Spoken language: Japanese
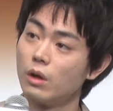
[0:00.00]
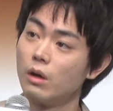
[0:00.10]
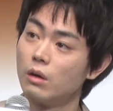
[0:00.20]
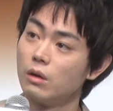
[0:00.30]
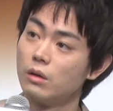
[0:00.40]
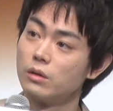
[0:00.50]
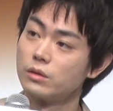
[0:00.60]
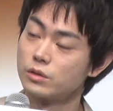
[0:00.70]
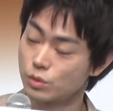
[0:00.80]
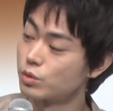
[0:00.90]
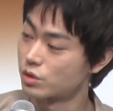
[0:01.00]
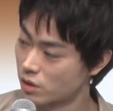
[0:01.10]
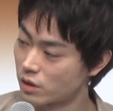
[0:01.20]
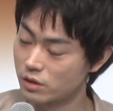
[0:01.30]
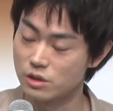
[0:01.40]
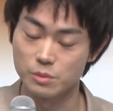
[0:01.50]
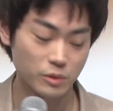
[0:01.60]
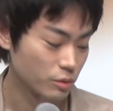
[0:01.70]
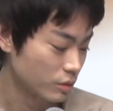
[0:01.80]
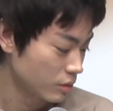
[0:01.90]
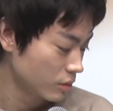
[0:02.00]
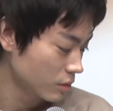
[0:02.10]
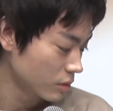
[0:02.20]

カフェラテをそうですね一番